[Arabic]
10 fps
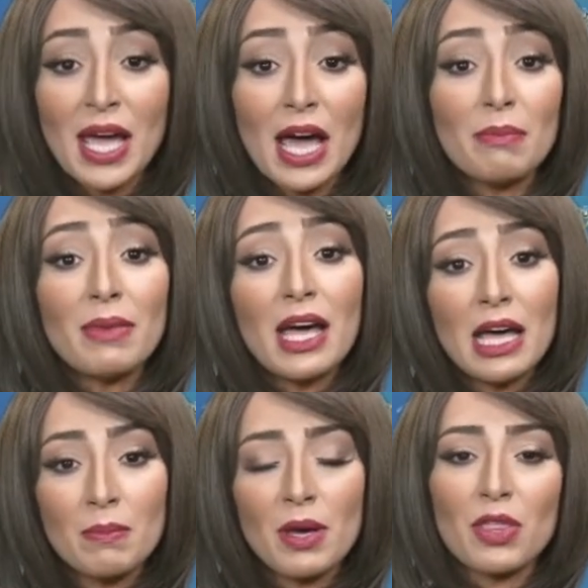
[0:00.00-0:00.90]
أما
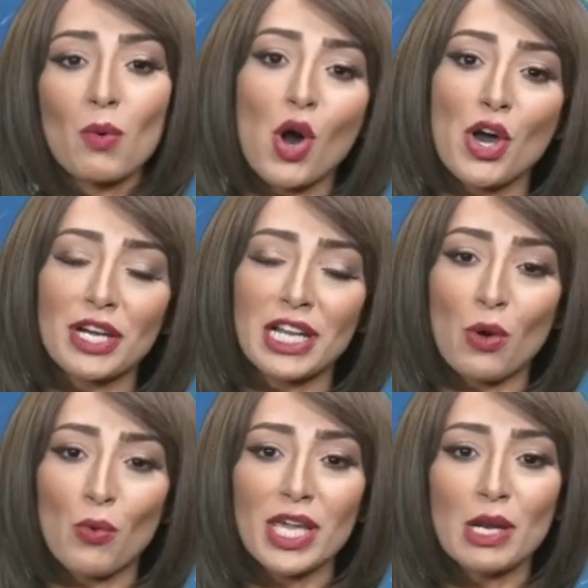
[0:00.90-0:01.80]
أهم الظواهر
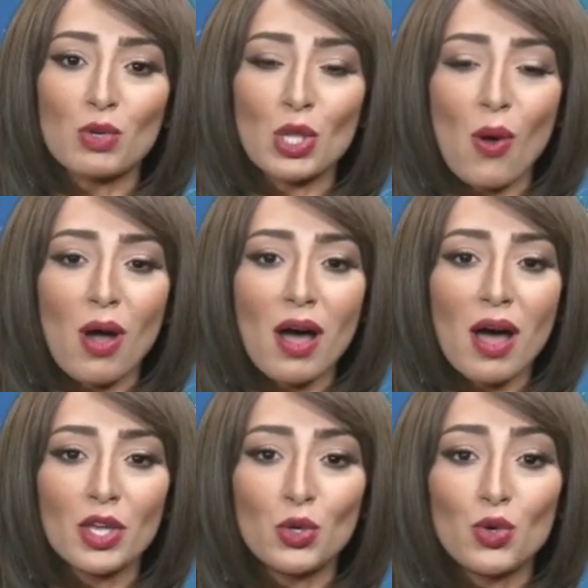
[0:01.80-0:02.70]
الجوية
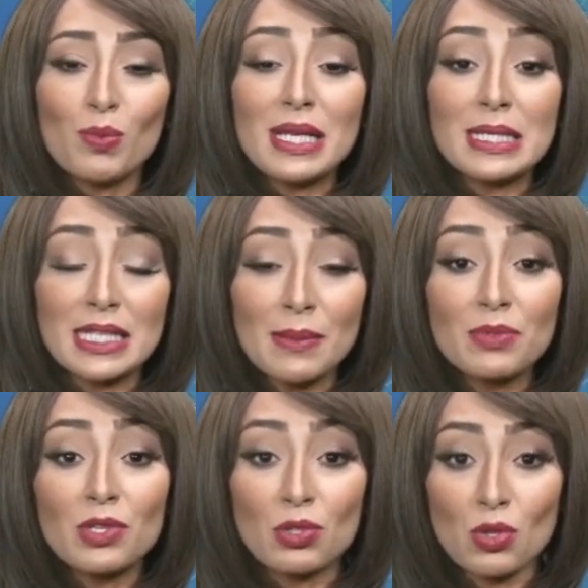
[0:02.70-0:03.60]
المتوقعة يوم
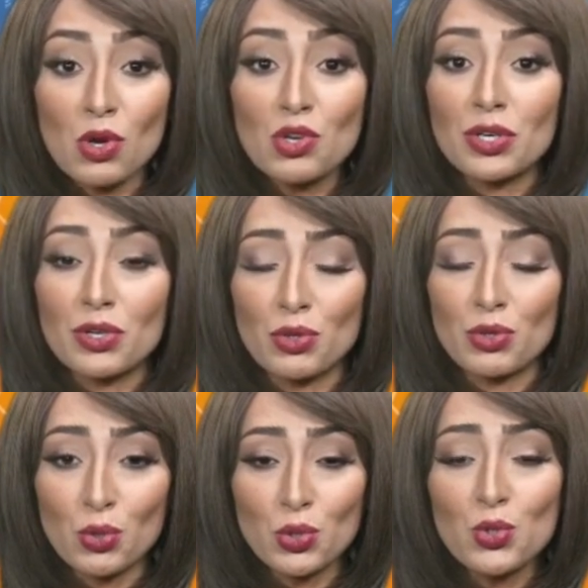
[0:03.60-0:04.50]
السبت 12
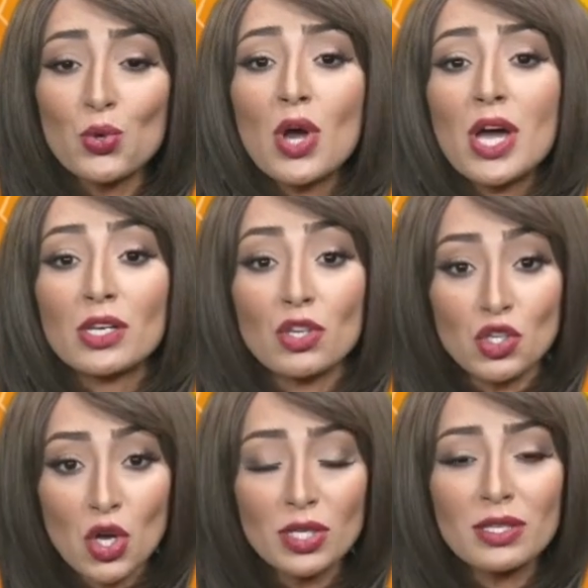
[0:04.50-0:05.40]
يونيو
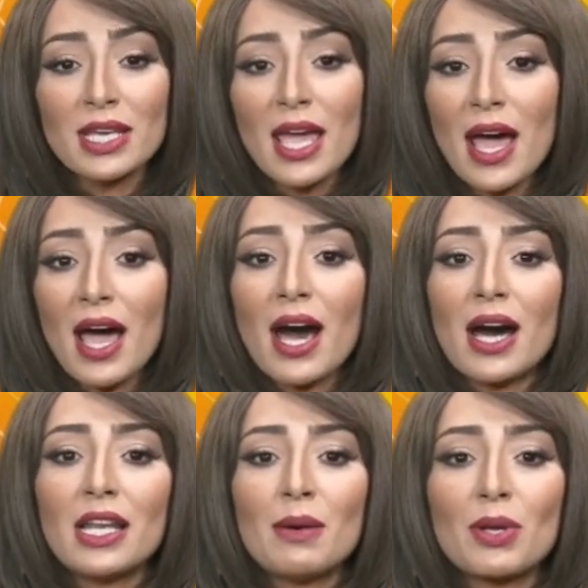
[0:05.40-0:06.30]
نشاط رياح
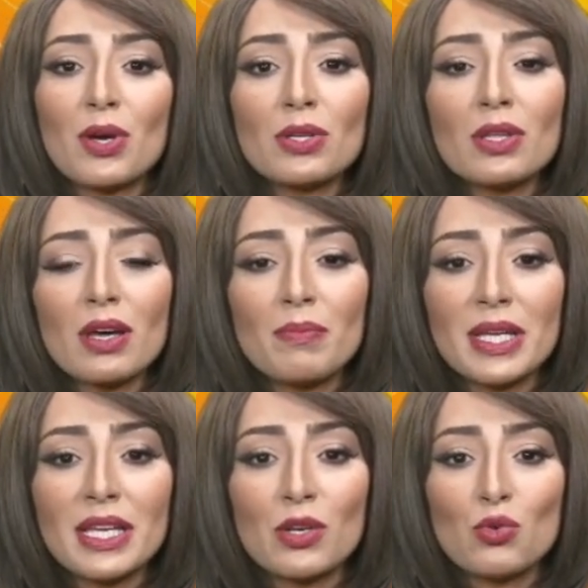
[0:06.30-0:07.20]
على مناطق مناطق
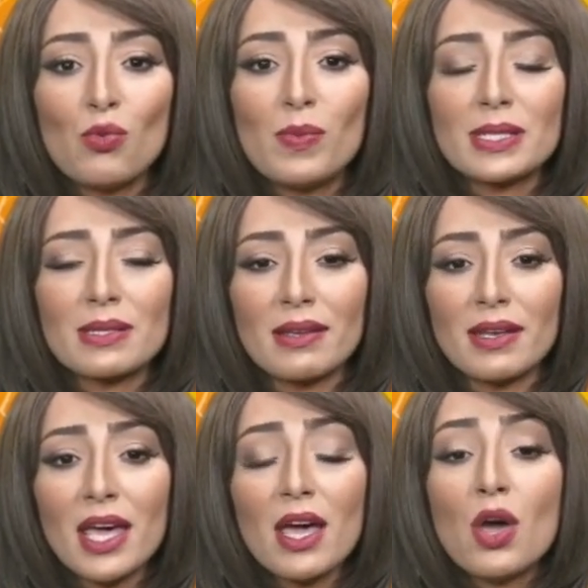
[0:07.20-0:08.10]
من جنوب
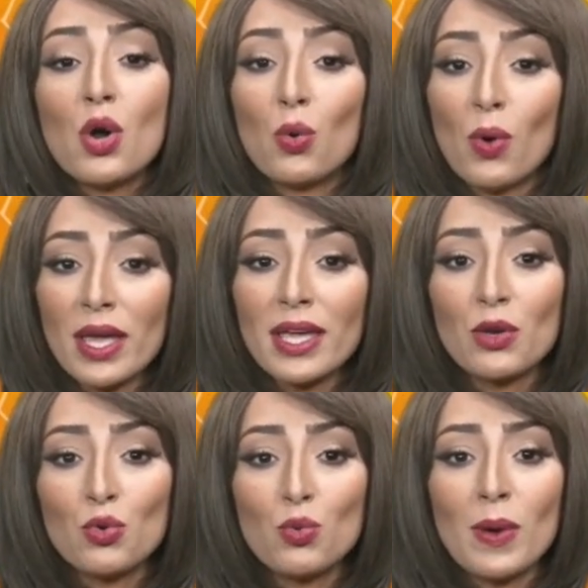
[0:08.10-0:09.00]
سيناء
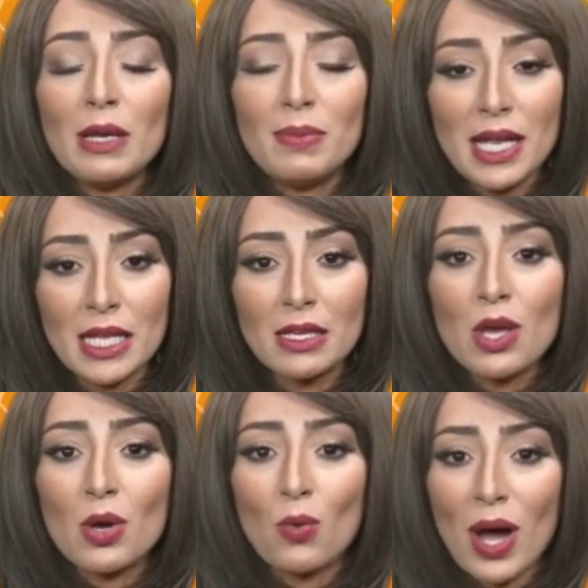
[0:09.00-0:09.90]
وجنوب البلاد
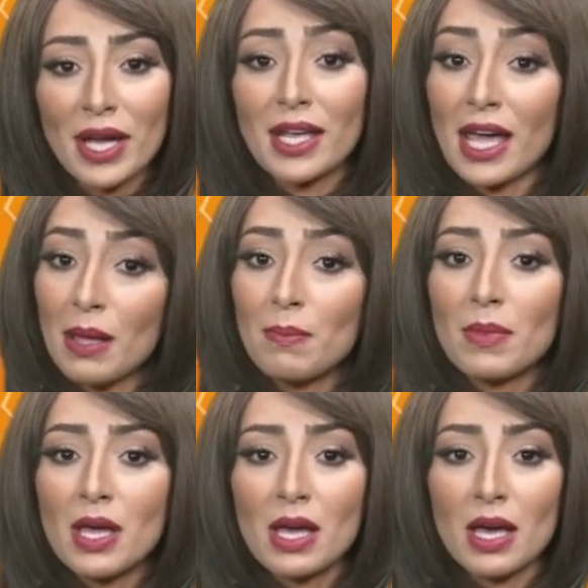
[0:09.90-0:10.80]
وعن أهم
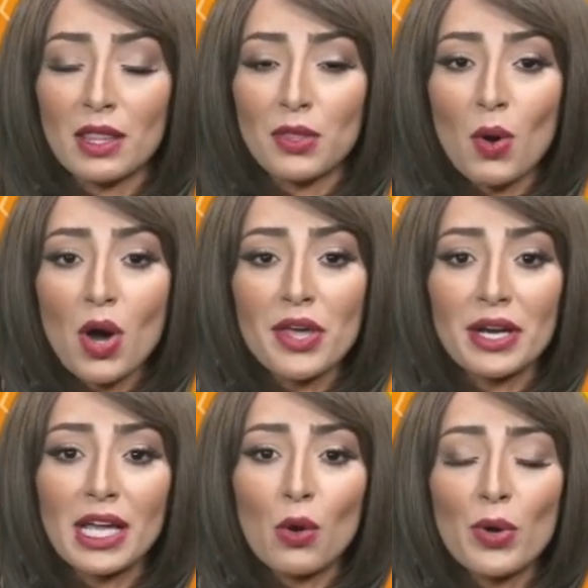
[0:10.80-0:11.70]
الظواهر
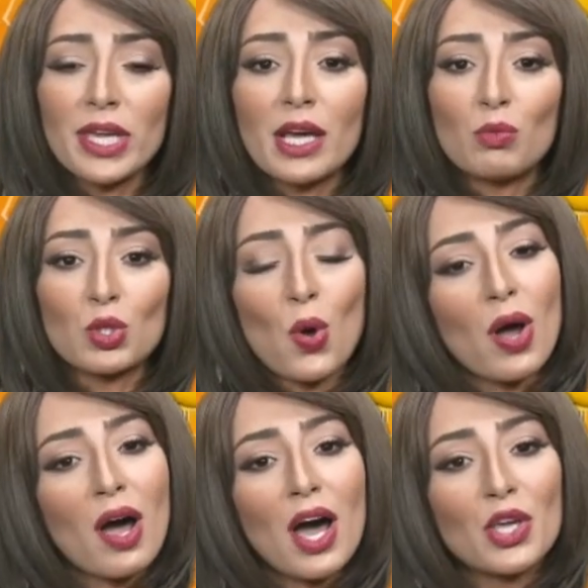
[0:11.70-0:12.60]
الجوية
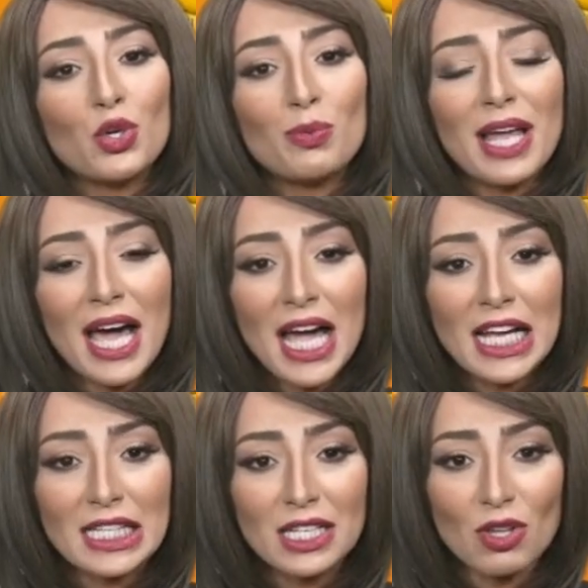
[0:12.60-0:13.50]
المتوقعة يوم
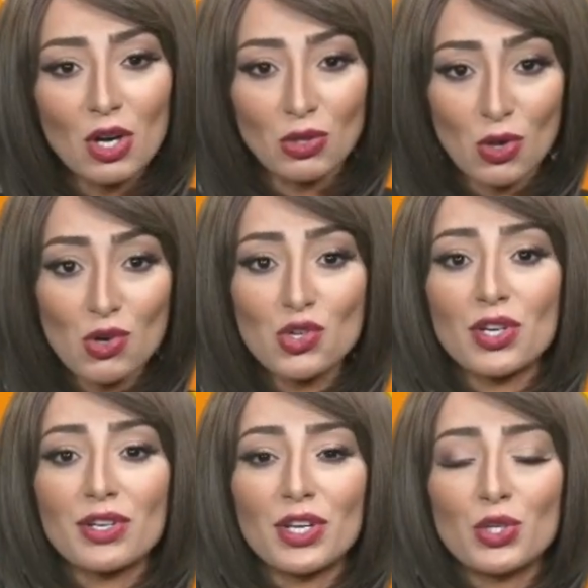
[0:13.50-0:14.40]
الأحد
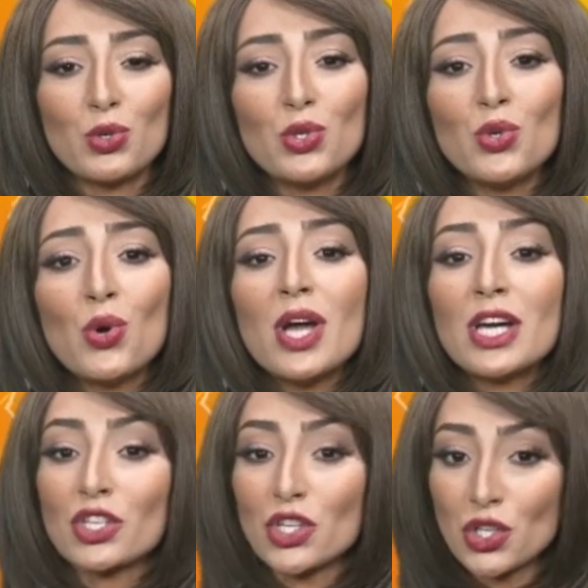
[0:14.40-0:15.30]
13 يونيو
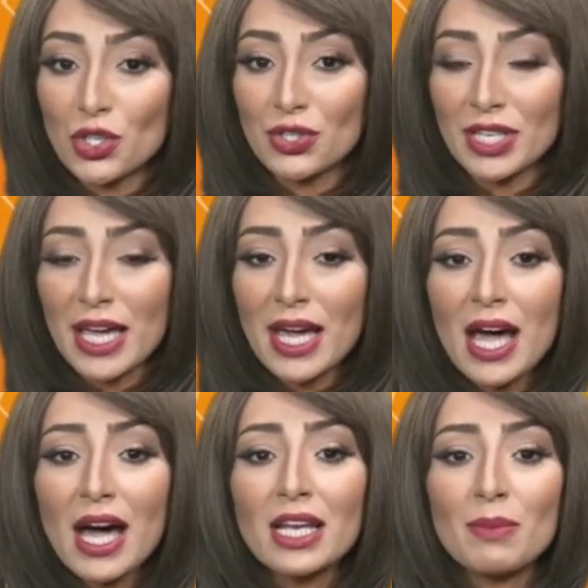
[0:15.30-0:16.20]
نشاط رياح
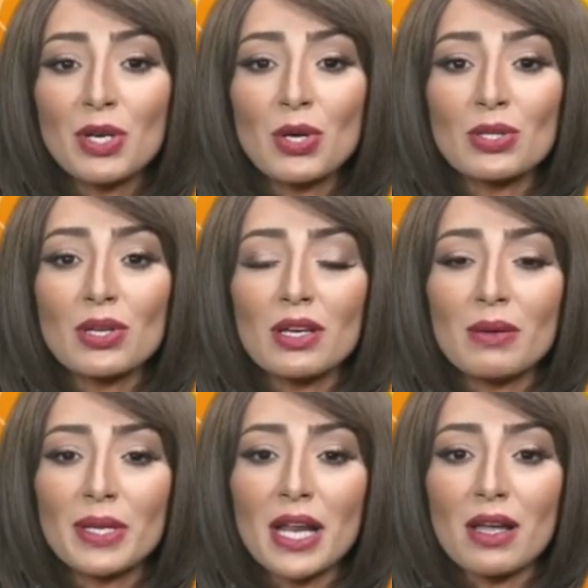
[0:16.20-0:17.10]
على مناطق
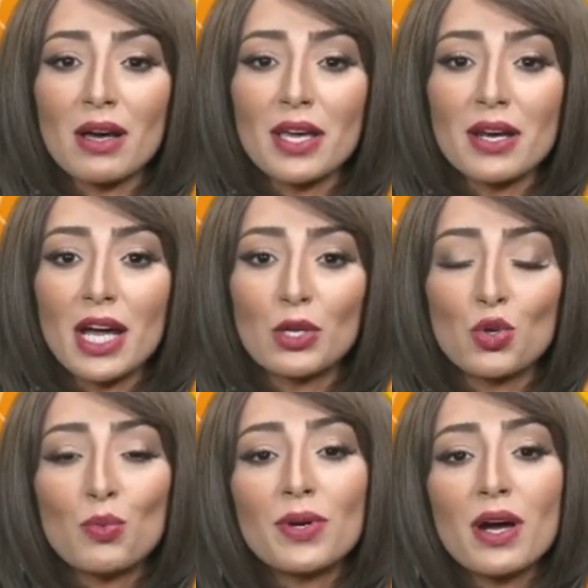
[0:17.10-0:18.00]
من القاهرة
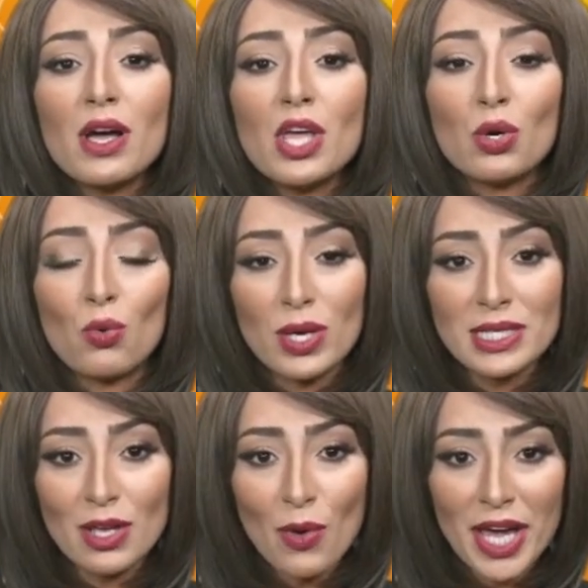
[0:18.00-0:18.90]
الكبرى
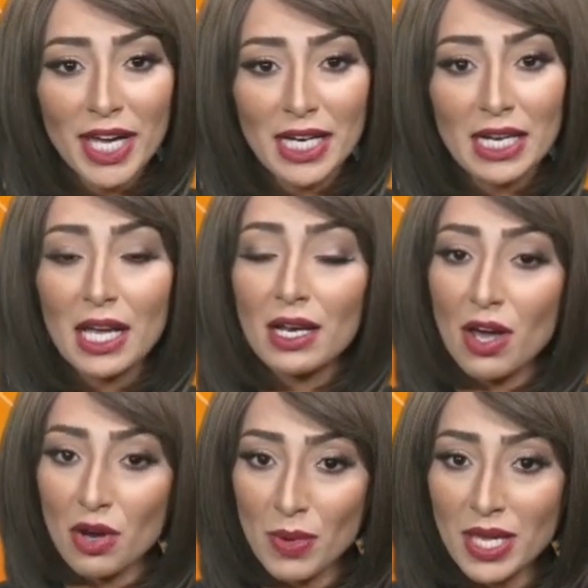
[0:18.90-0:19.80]
والسواحل
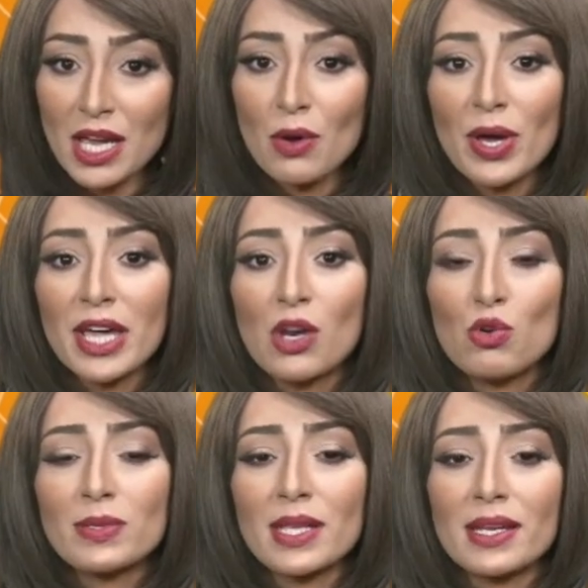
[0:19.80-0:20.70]
الغربية
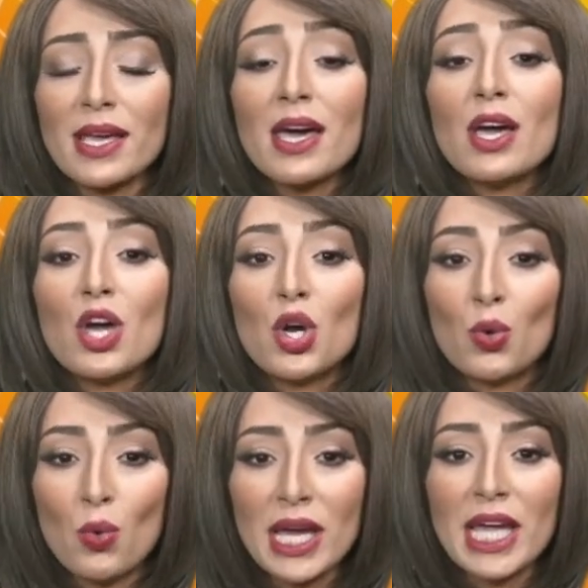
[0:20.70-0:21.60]
وجنوب سيناء
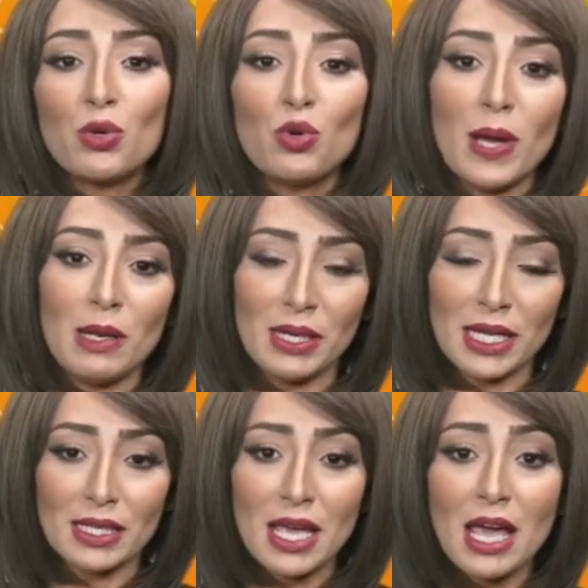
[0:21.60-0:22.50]
وجنوب
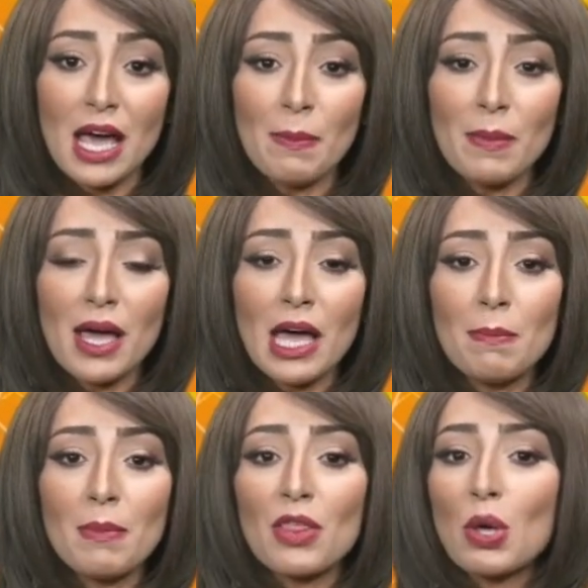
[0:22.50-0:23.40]
البلاد أما
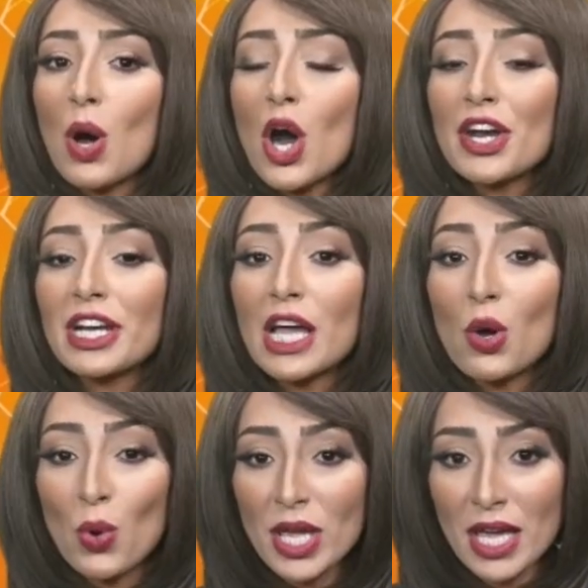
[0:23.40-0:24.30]
أهم الظواهر الجوية